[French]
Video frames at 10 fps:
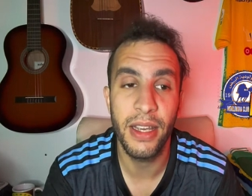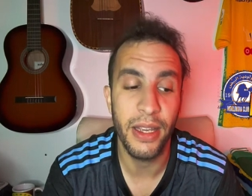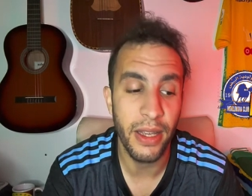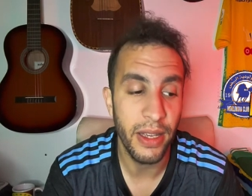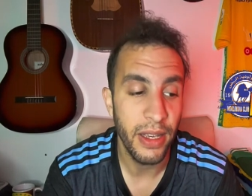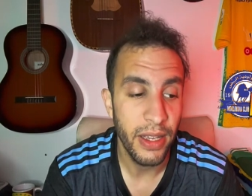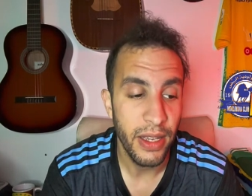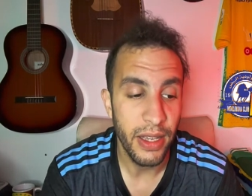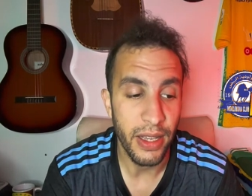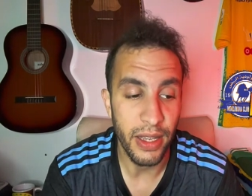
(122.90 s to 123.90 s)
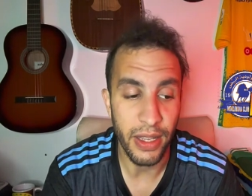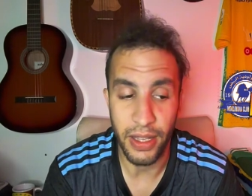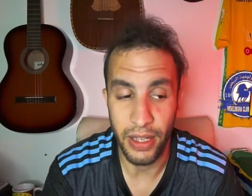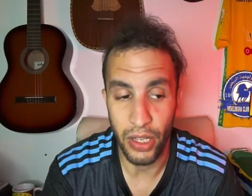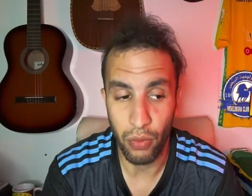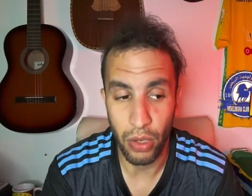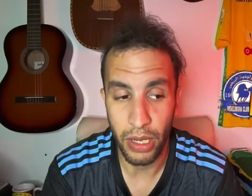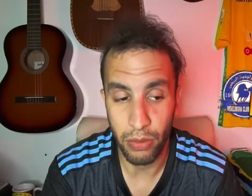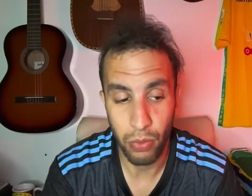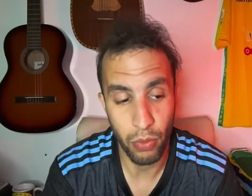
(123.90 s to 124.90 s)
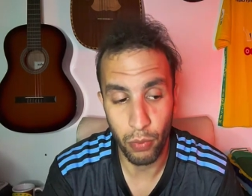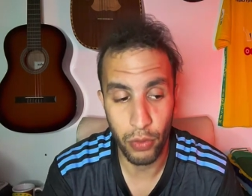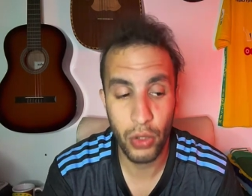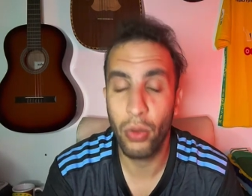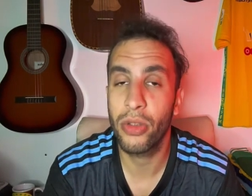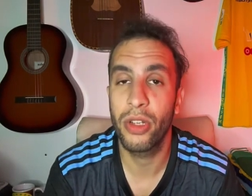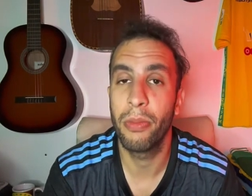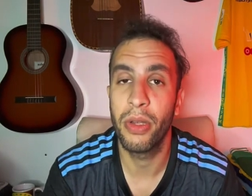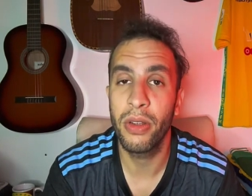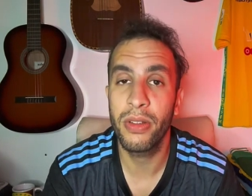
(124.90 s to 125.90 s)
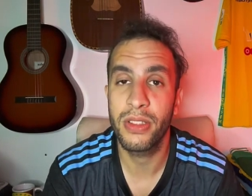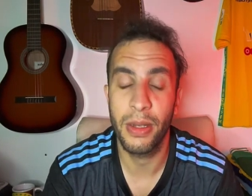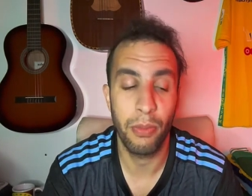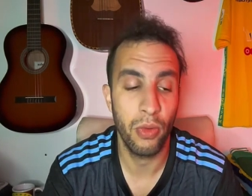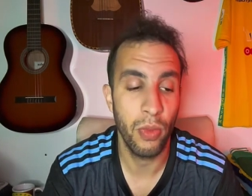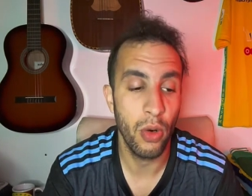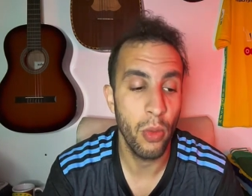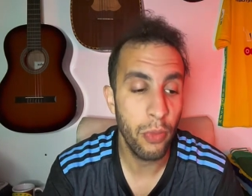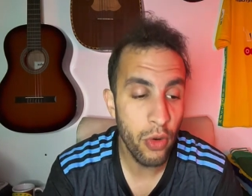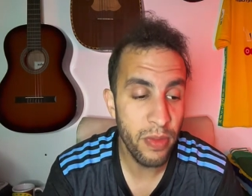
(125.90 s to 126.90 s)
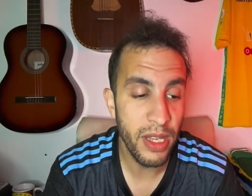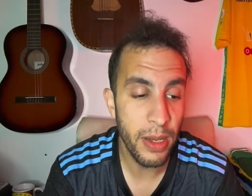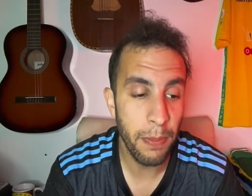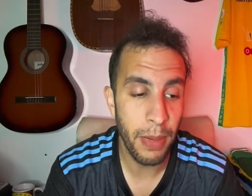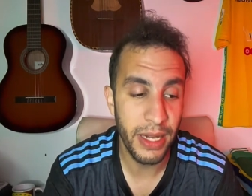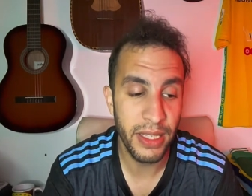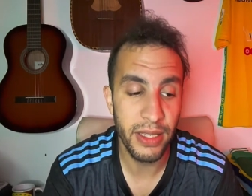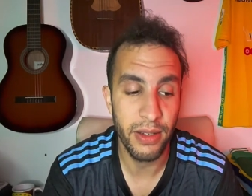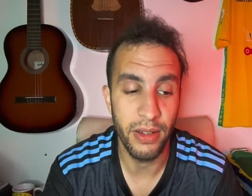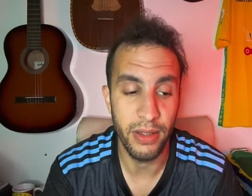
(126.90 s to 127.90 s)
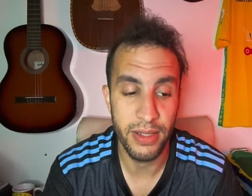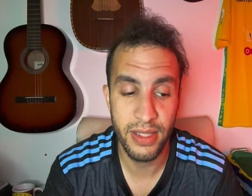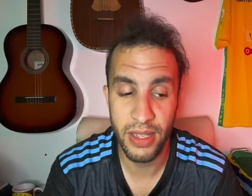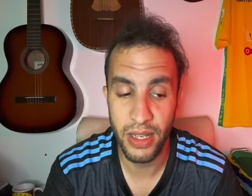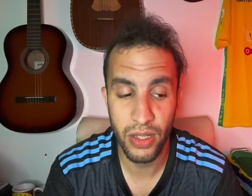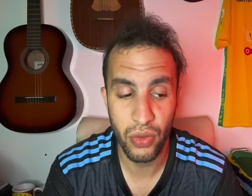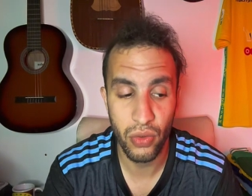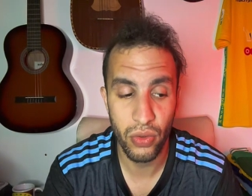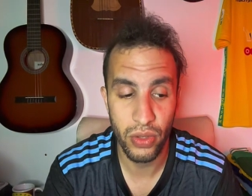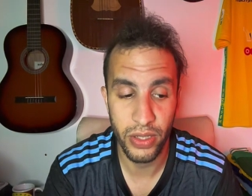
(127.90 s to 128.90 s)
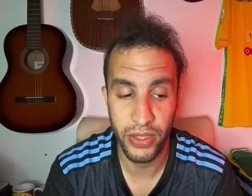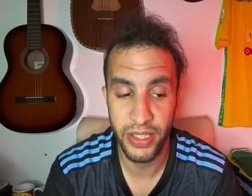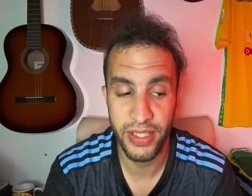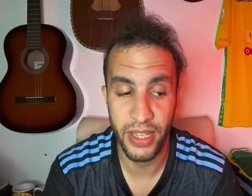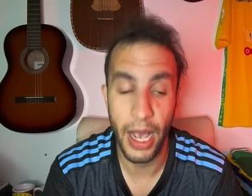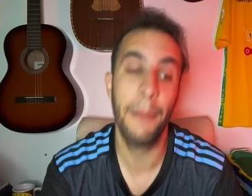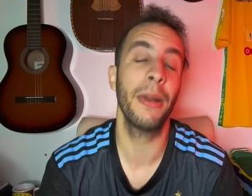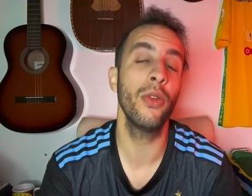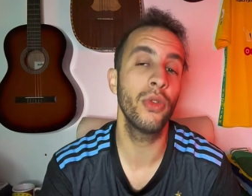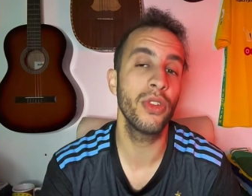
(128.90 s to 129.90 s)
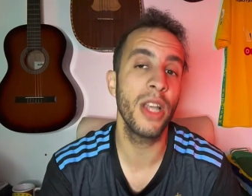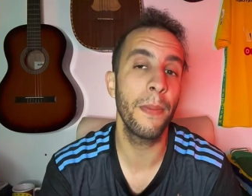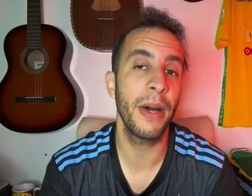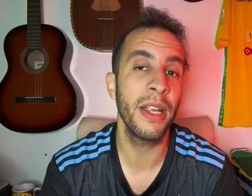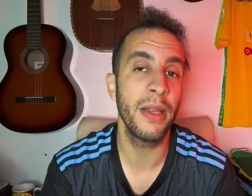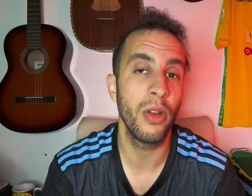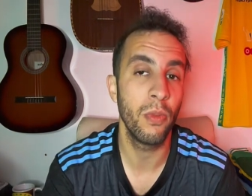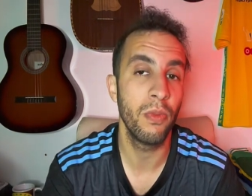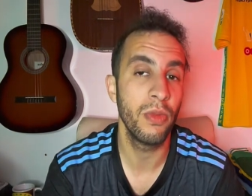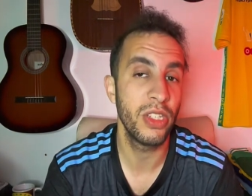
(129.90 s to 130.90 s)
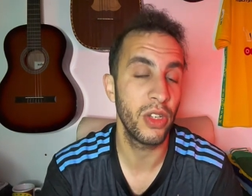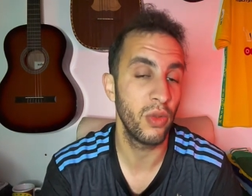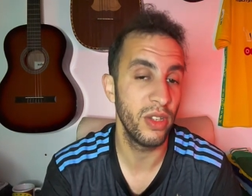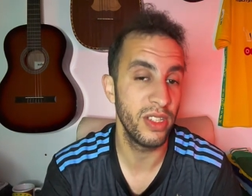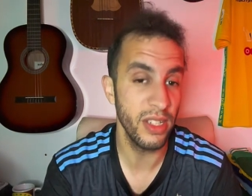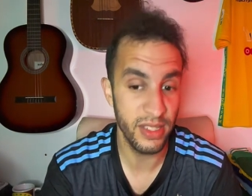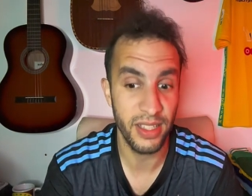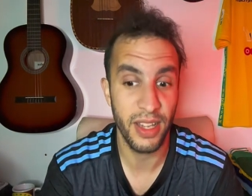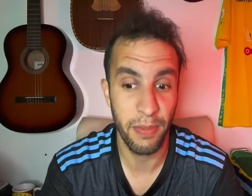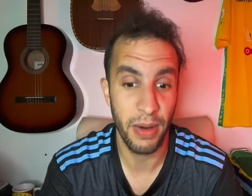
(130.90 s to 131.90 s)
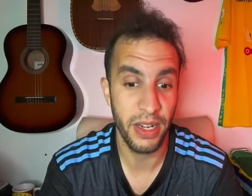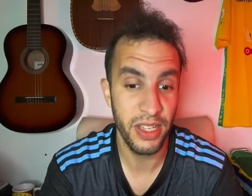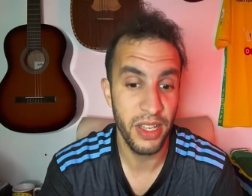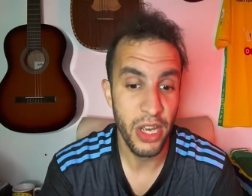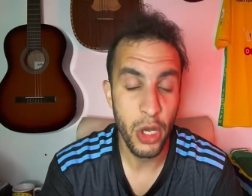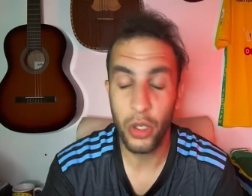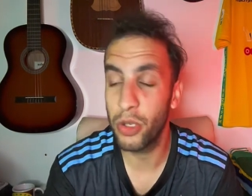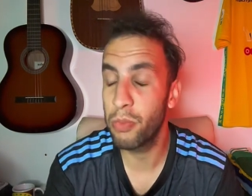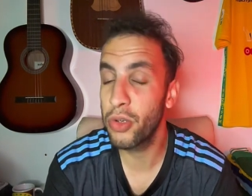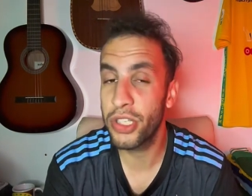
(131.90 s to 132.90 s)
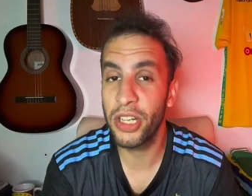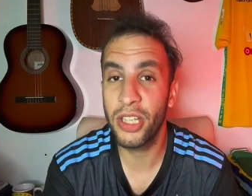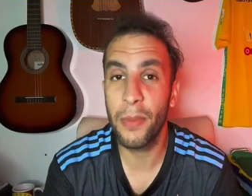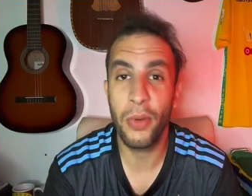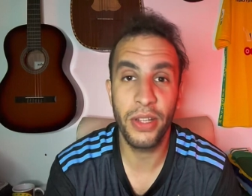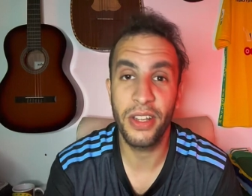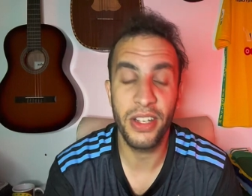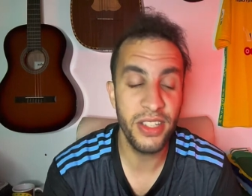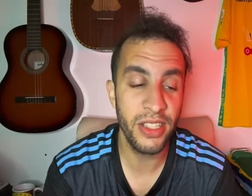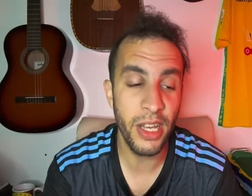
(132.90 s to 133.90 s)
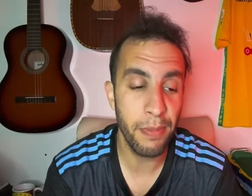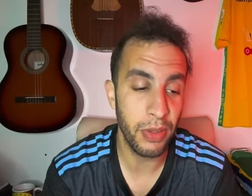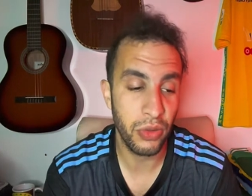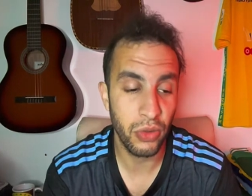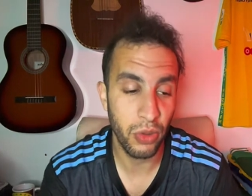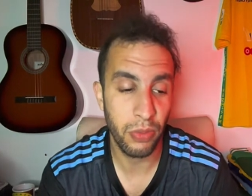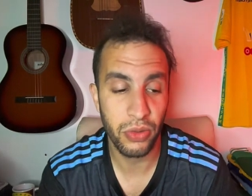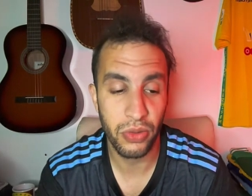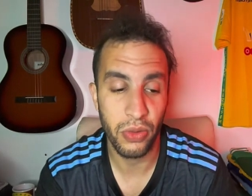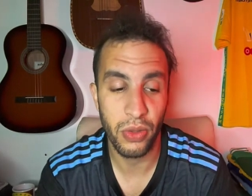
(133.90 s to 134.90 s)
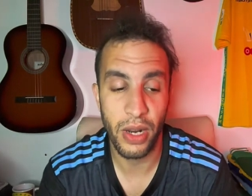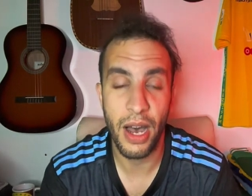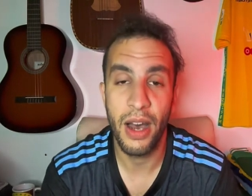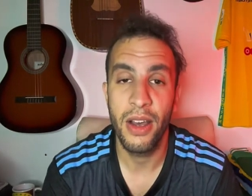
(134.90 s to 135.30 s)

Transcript: et et, voilà, victoire de Bills, c'est pour moi le premier pari euh, sécurisé. Après le deuxième pari le sécurisé, c'est un pari qui pour certains peut être risqué parce que je pense qu'il y aura,